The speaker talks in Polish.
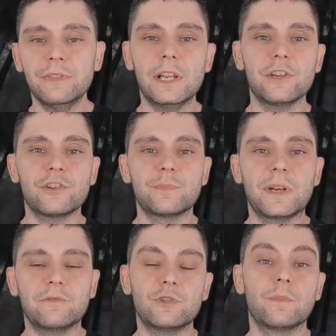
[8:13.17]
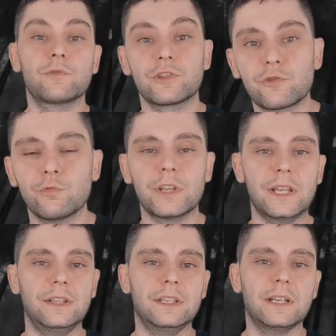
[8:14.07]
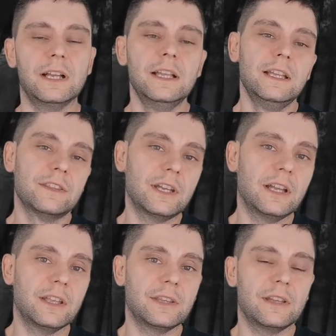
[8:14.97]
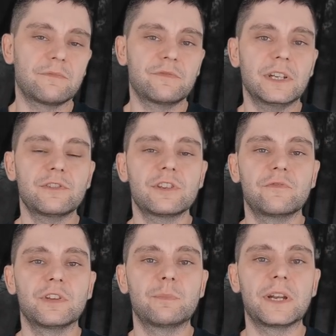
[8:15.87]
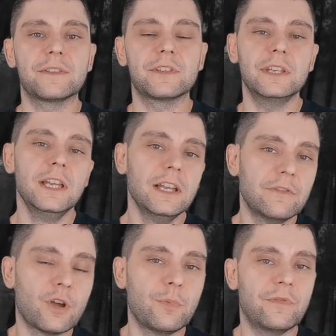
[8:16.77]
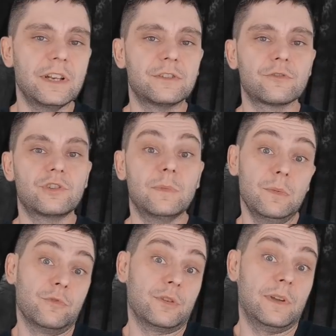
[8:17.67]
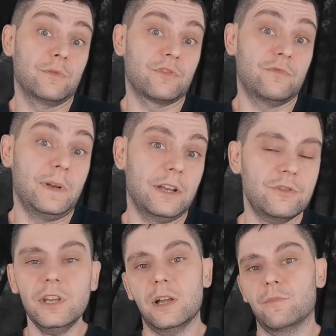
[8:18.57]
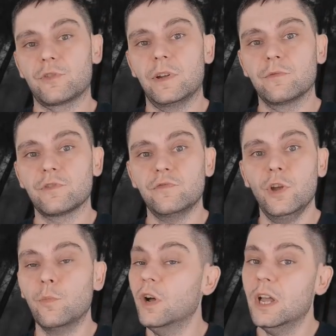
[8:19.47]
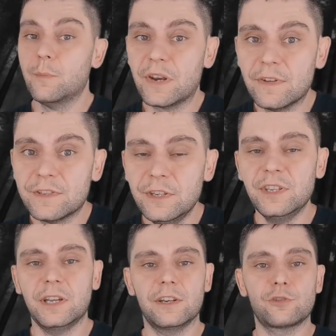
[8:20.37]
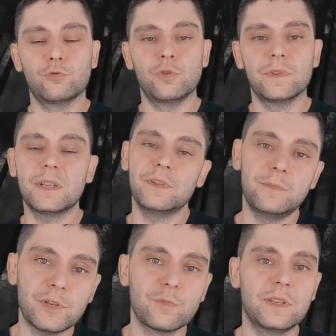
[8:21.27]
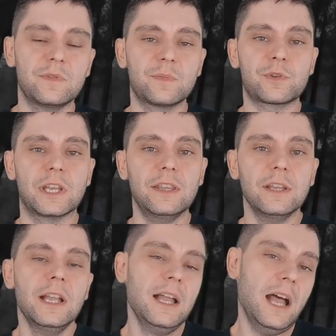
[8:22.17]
należy sprawdzić, bo może coś ukradli na, na, na, w trakcie swojej pracy, wykopywali coś z ziemi, może mają coś w bagażnikach, może mają coś w domu. Prewencyjnie ich aresztujmy, zabezpieczmy im sprzęt,